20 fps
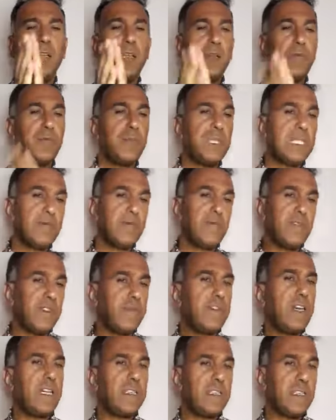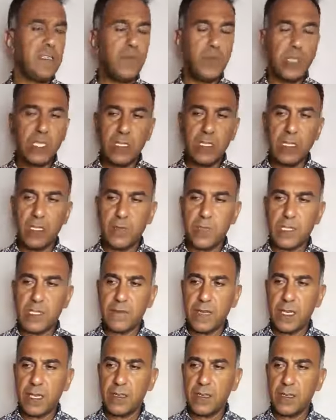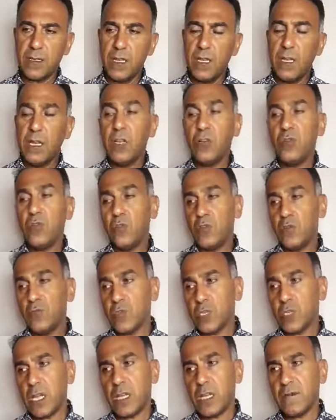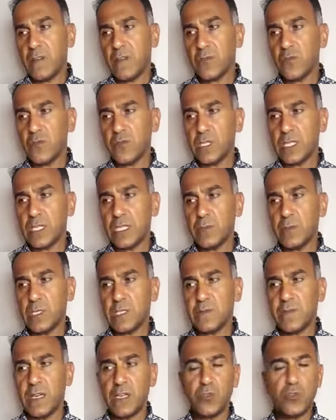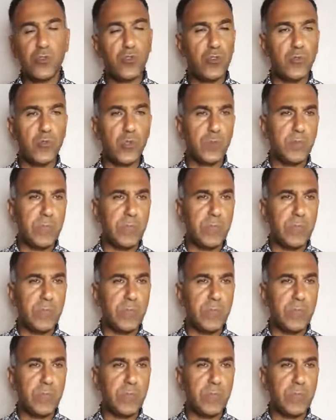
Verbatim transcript: bizim vefat etmişlerimiz var. Ölmüş hayvan dostlarımız var, çürümüş